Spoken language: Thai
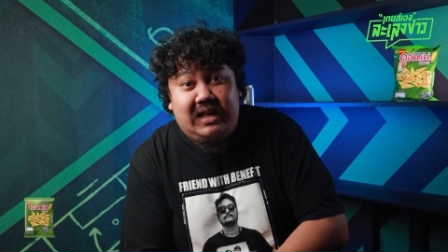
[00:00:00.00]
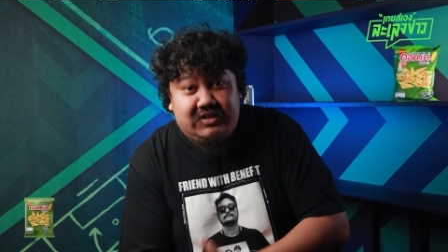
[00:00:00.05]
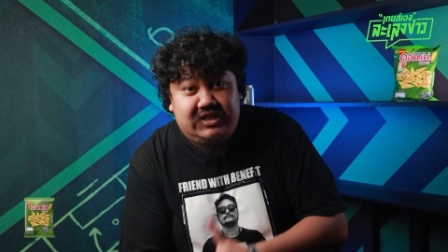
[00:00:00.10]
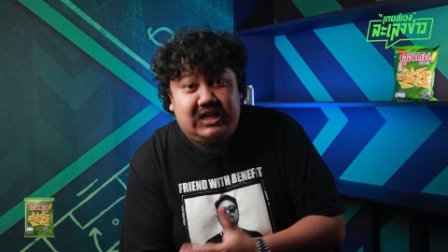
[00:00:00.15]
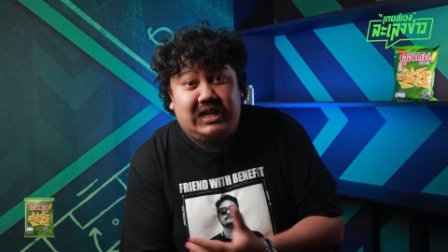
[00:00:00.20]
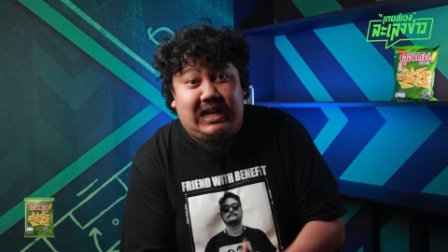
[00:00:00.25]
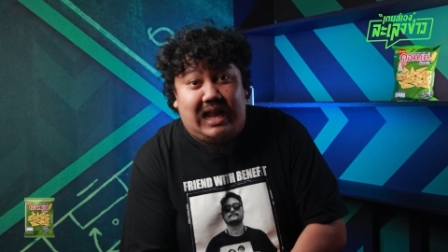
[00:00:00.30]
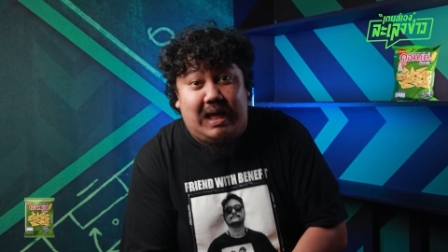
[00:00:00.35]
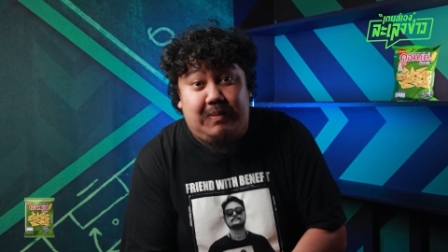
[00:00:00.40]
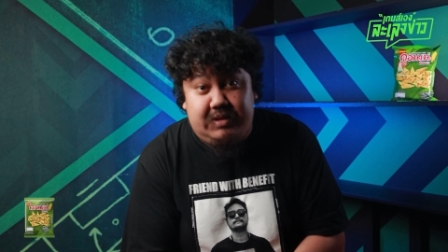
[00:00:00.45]

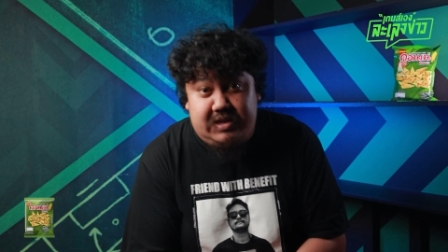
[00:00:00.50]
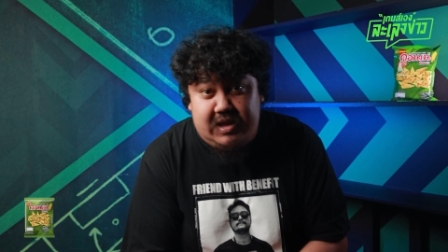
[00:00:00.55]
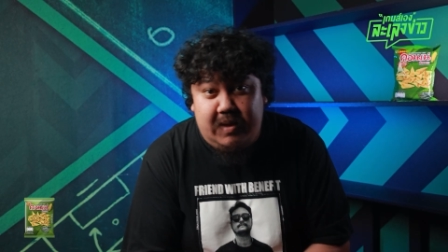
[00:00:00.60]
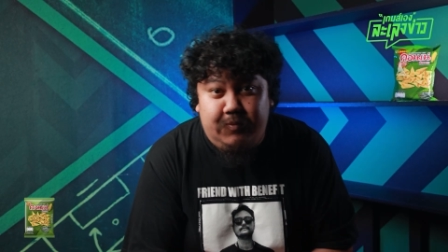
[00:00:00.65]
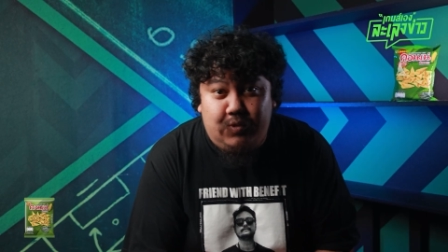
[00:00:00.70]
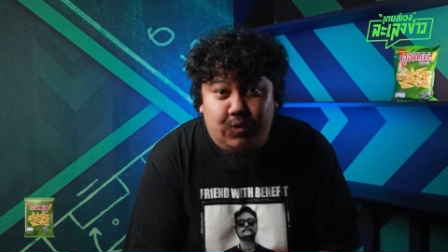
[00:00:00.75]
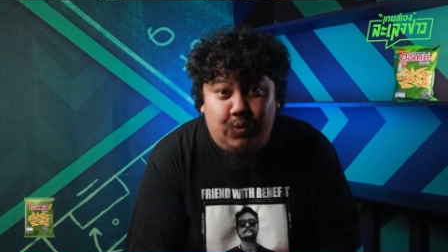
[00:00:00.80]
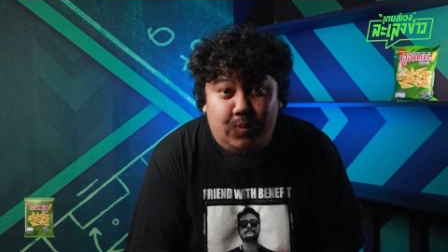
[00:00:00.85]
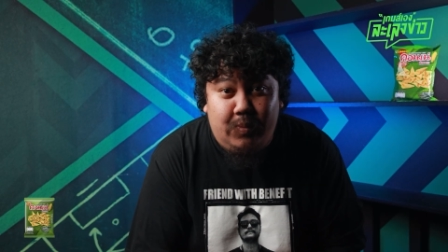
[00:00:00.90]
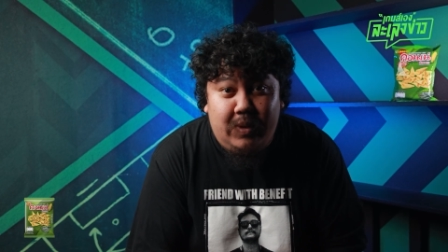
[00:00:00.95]
ซึ่งกลายเป็นแช
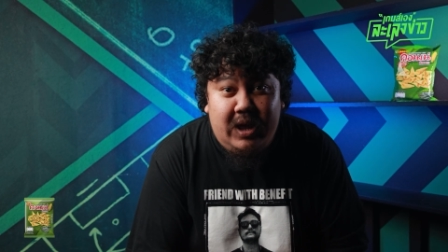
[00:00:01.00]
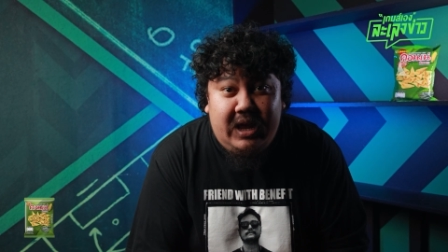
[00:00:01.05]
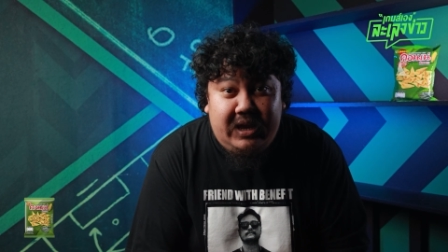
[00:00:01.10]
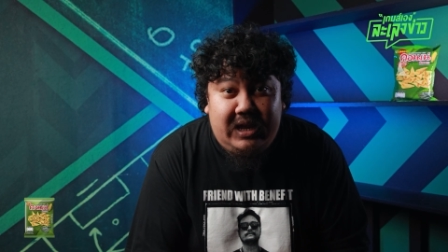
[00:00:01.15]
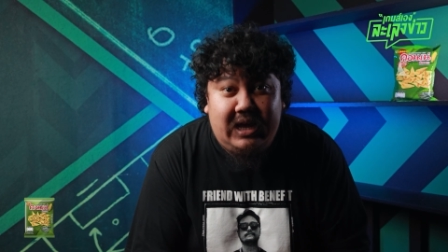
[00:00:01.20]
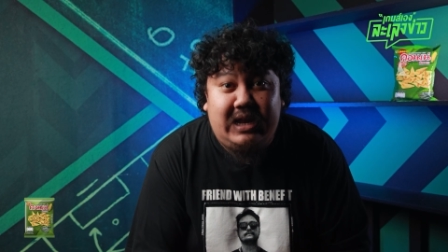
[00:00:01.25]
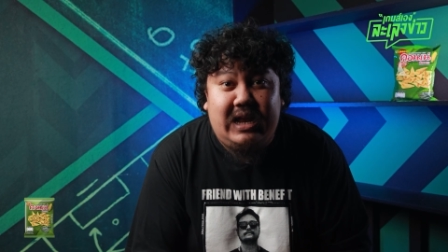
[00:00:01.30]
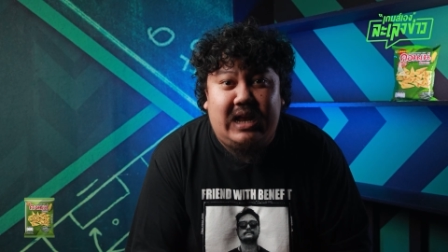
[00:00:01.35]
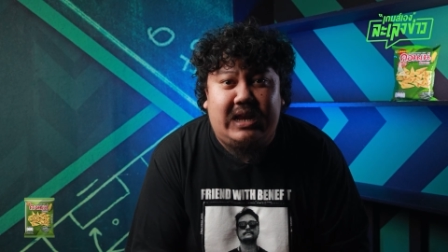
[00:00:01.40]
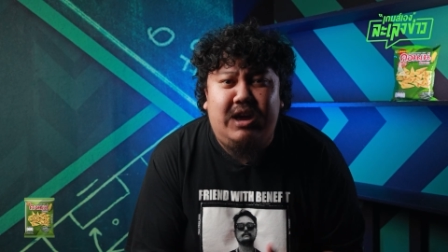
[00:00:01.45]
มป์กลุ่ม
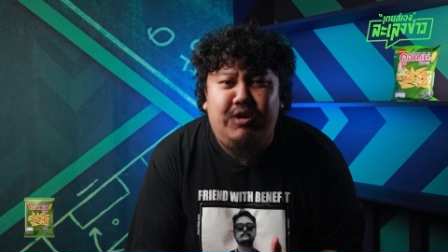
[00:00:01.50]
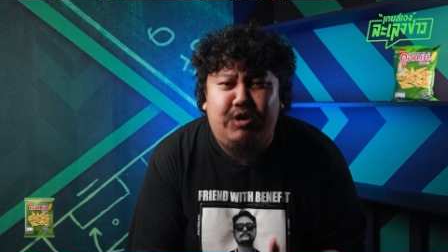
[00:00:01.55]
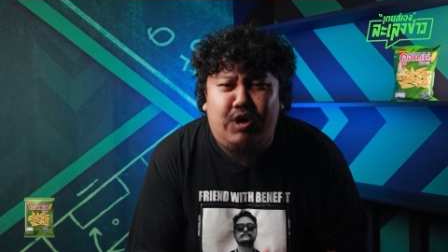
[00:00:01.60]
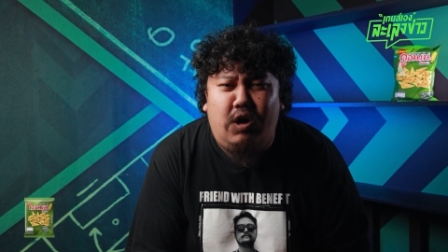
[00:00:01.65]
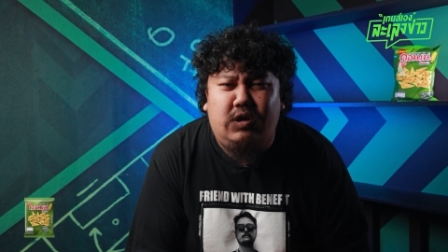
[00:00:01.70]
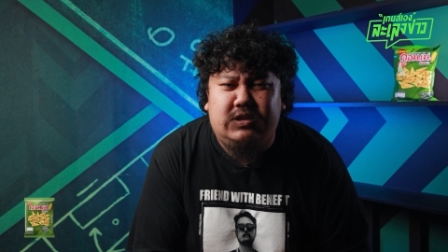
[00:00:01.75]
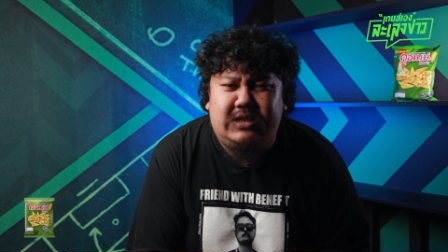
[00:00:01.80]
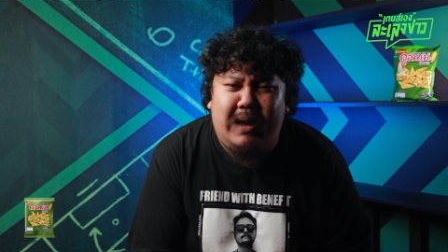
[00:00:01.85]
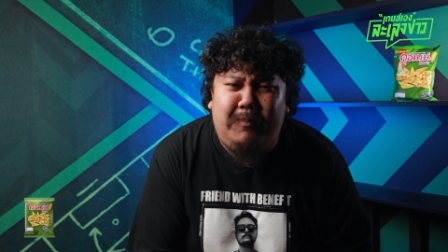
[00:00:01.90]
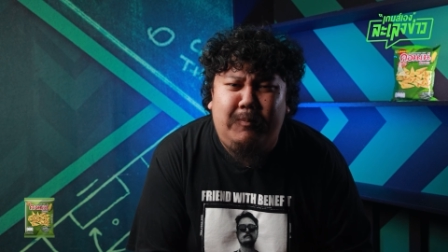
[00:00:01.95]
ในขณะที่ร
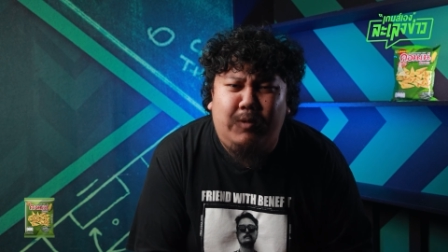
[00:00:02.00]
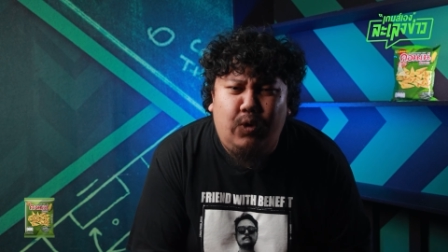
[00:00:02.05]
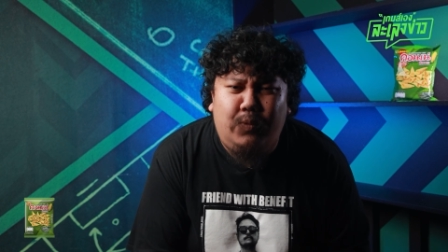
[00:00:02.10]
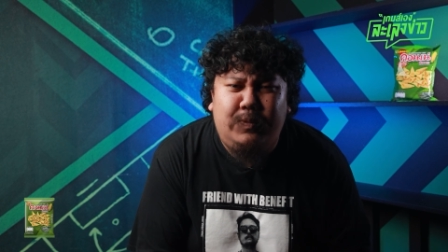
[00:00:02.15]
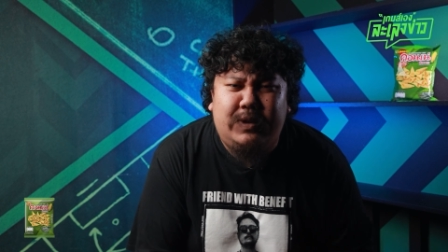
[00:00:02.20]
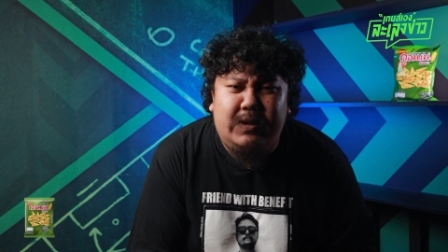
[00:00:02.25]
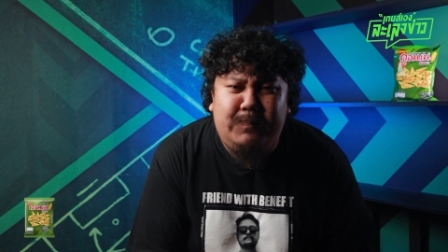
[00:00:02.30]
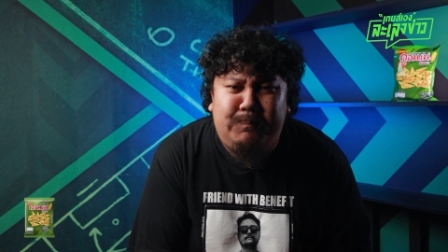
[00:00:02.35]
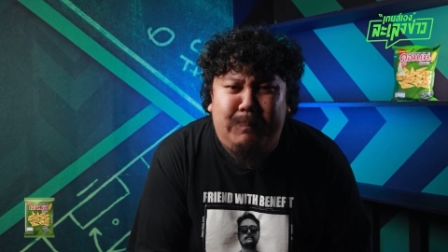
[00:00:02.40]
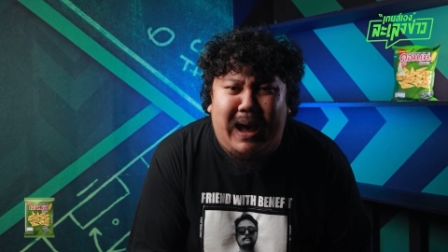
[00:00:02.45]
องแชมป์กลุ่
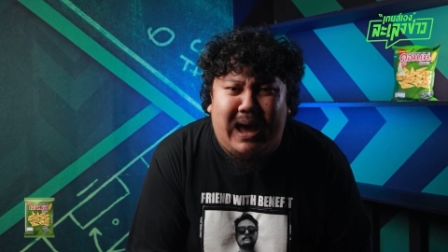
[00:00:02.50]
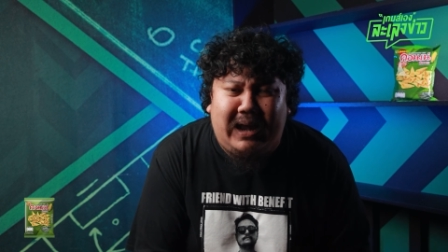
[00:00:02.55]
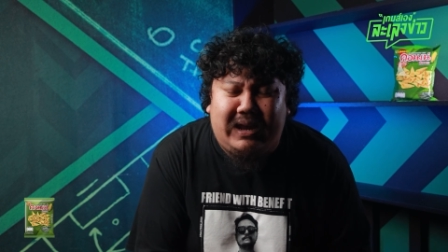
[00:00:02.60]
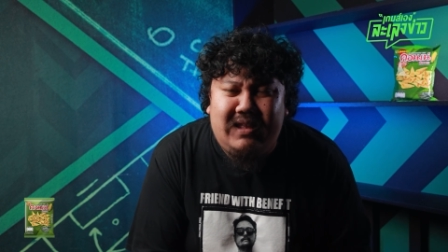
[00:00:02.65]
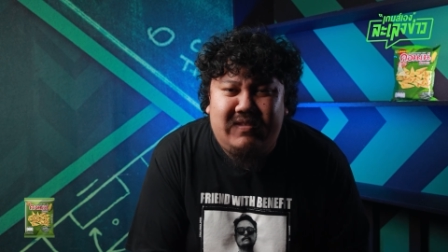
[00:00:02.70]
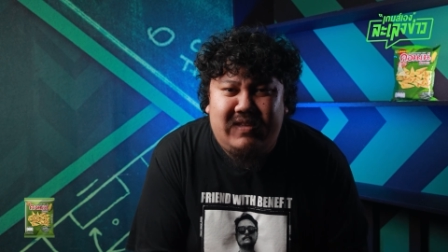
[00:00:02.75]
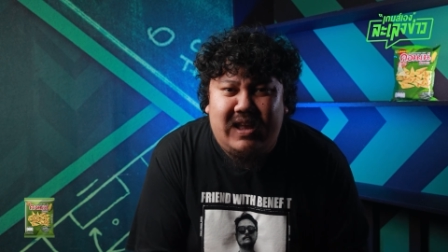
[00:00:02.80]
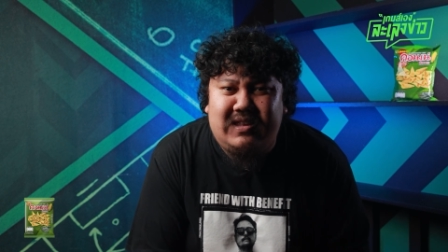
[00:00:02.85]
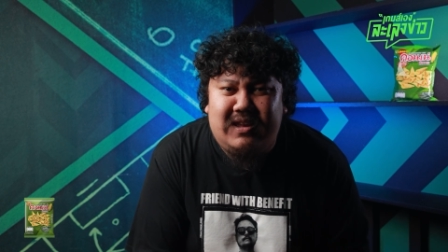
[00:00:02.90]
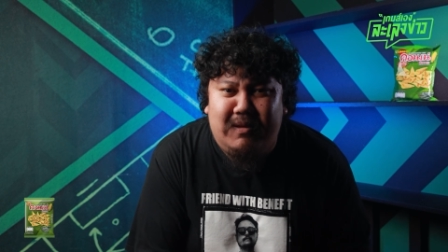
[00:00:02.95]
มคือ ปา
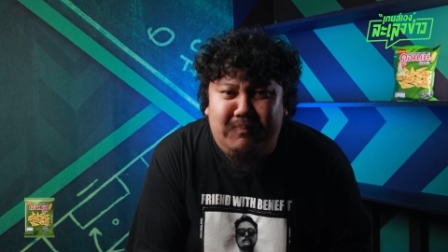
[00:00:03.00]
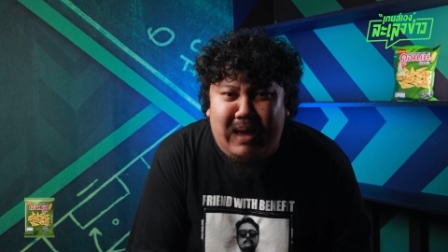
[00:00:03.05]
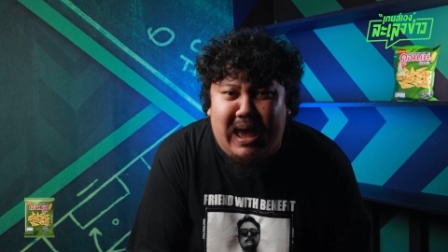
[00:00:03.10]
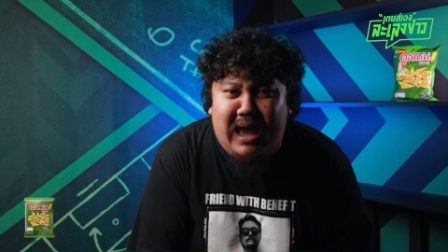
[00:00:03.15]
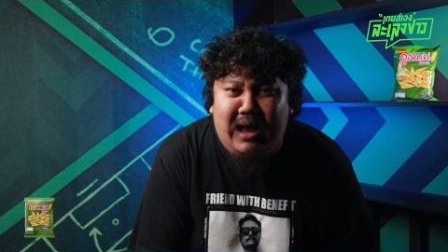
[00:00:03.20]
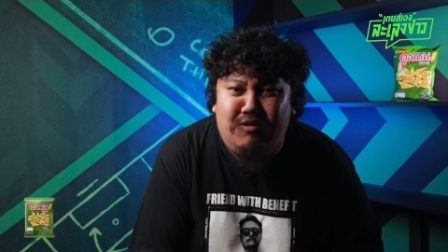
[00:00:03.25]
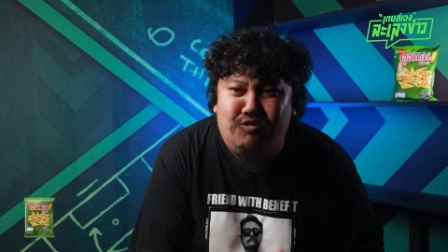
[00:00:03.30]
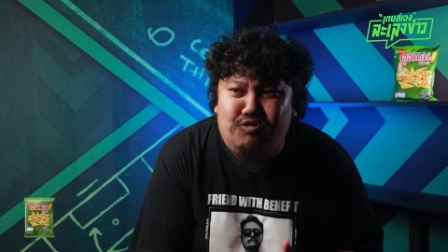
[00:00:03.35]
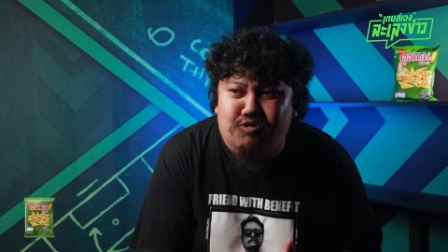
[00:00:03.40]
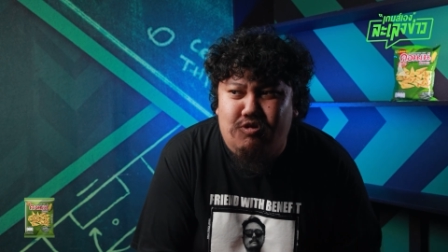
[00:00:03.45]
รีสแซงต์แชร์แม
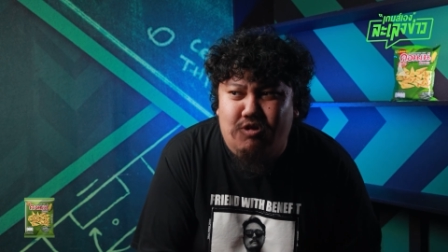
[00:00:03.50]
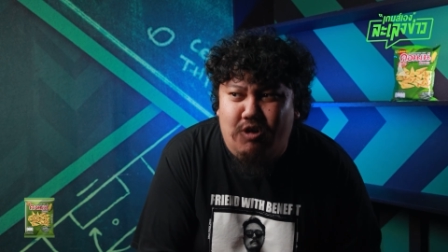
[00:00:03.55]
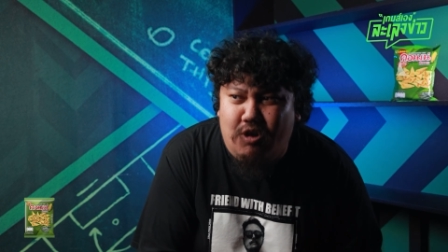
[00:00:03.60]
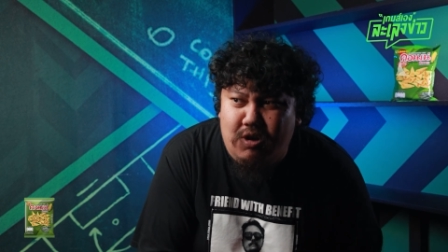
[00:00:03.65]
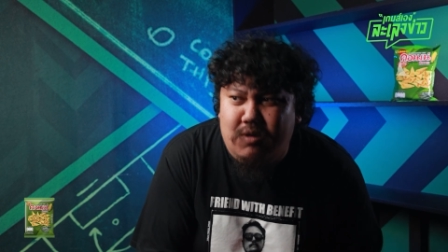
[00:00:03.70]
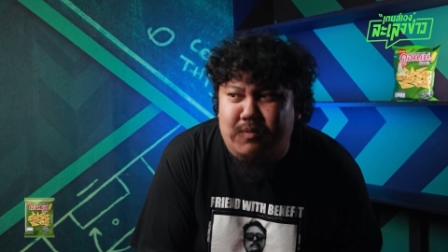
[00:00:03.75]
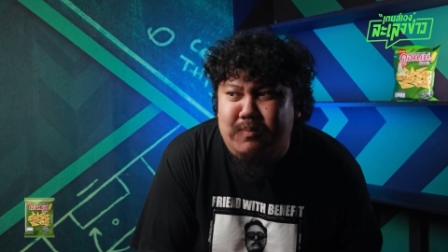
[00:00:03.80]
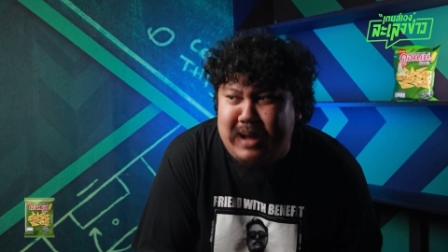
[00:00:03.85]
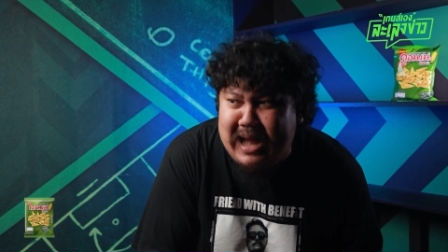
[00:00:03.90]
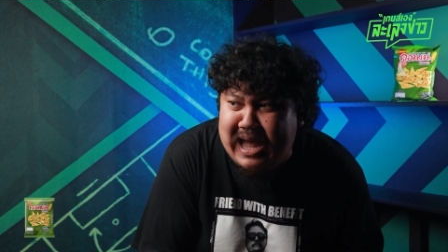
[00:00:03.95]
งกูง
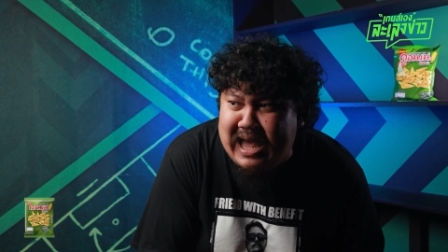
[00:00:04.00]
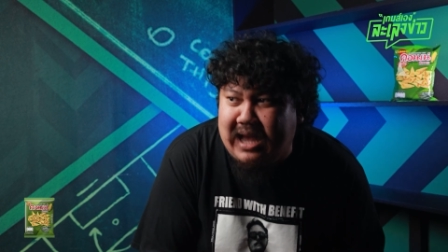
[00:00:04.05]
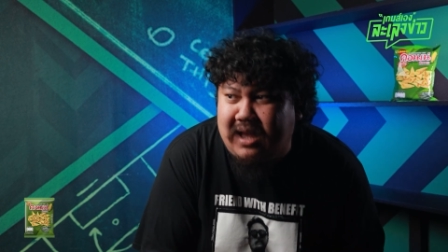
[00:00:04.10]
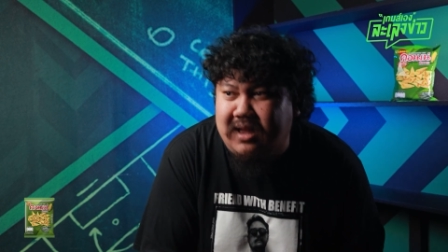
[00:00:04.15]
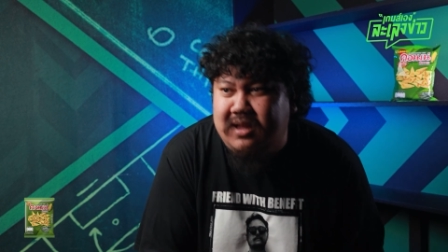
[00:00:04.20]
งมาก